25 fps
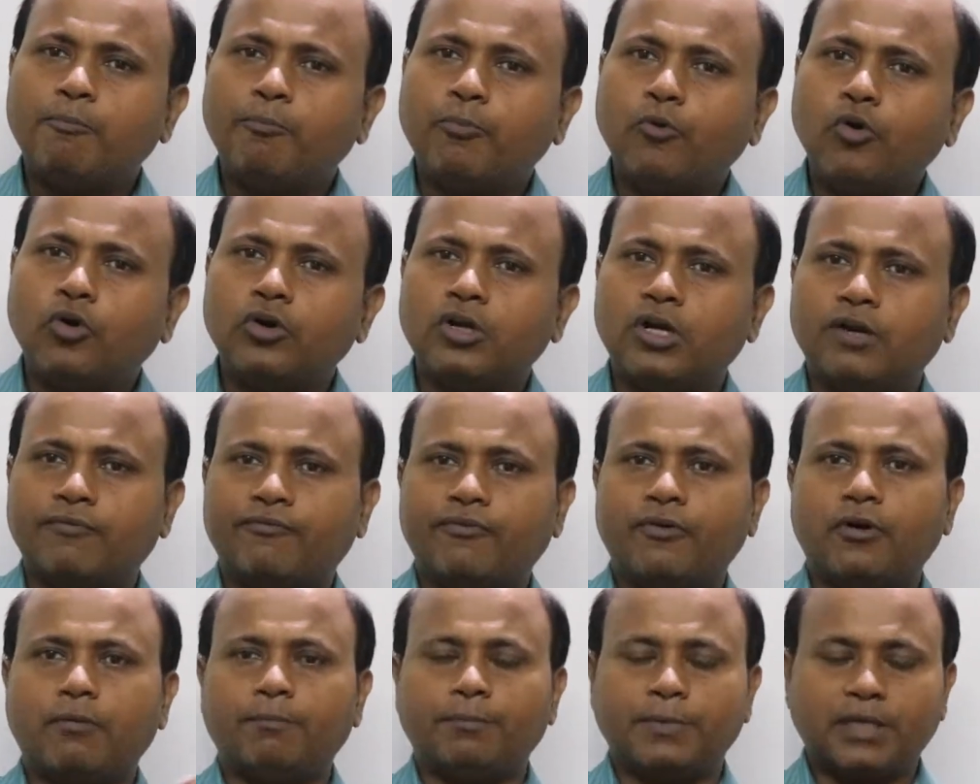पोलर
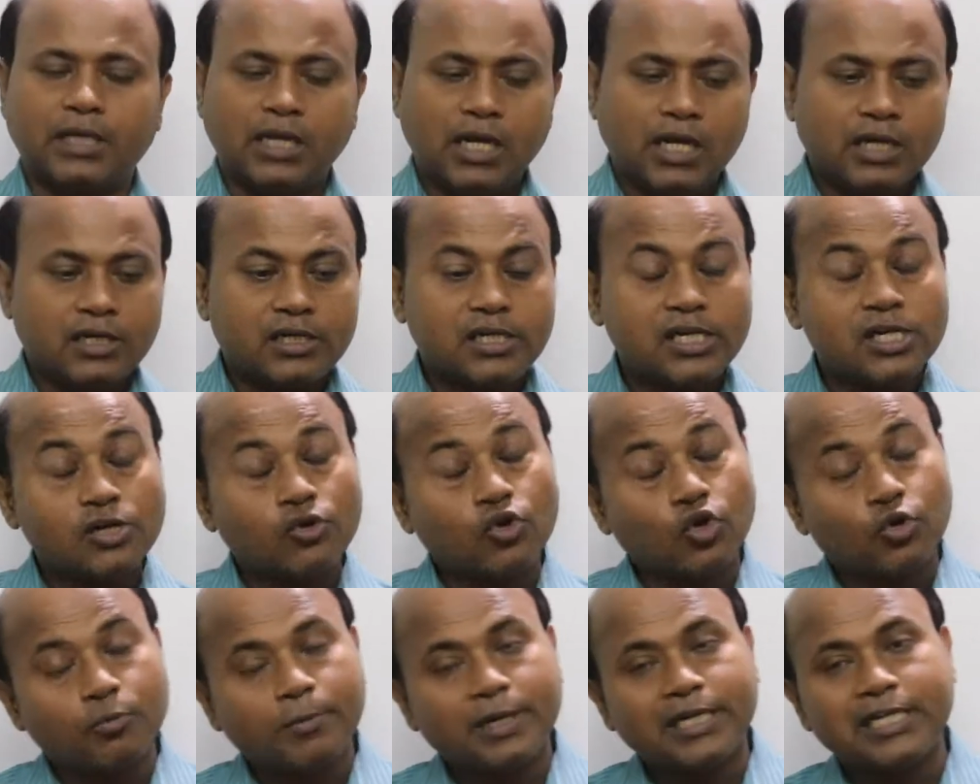फॉर्म में
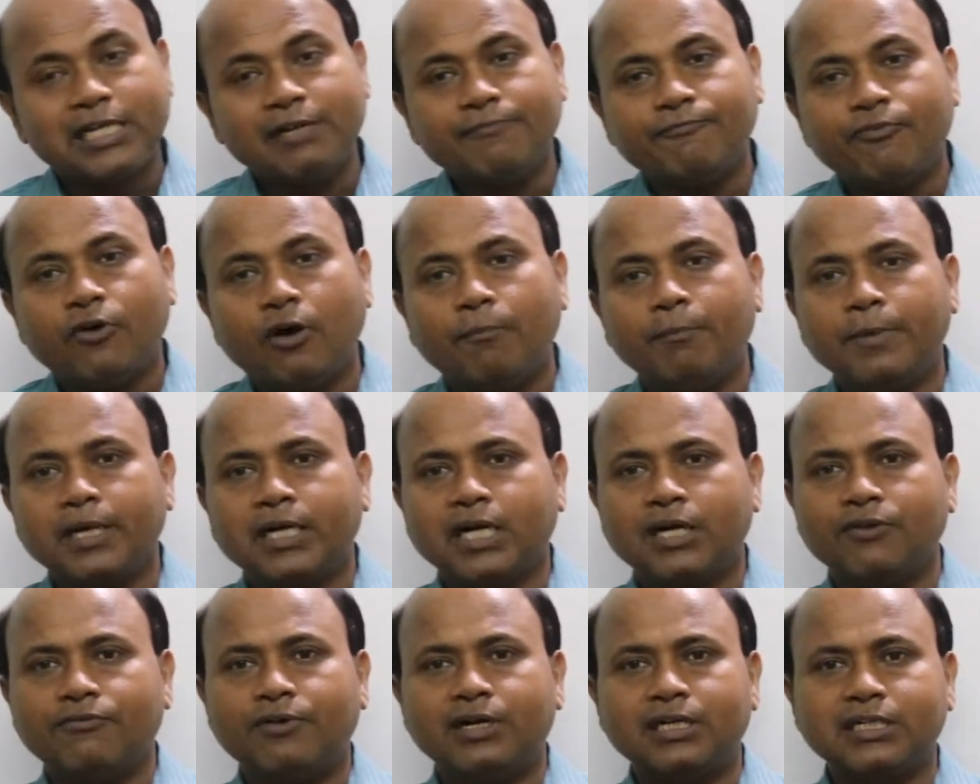ट्रिगोनोमेट्रिक फॉर्म में
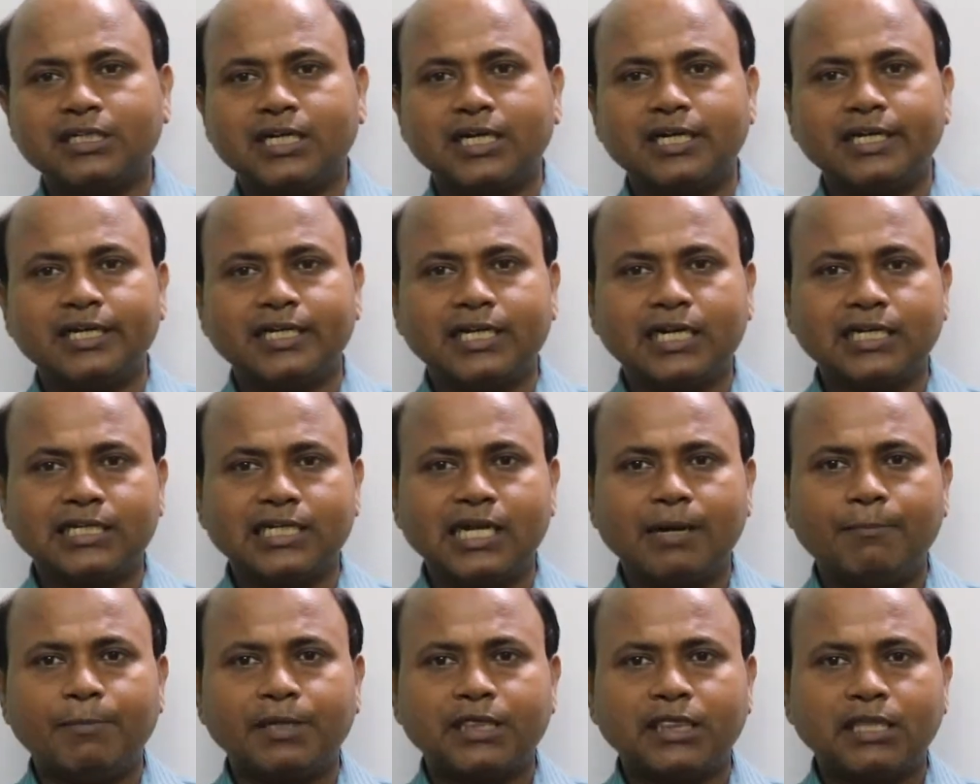कन्वर्ट करने का
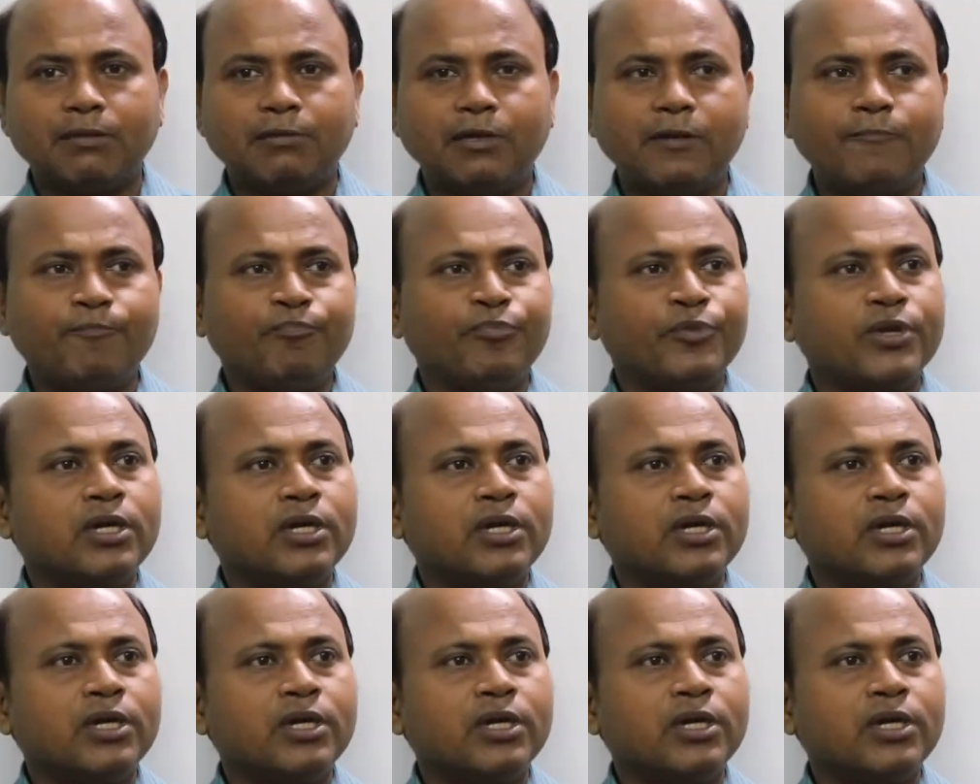क्या मतलब है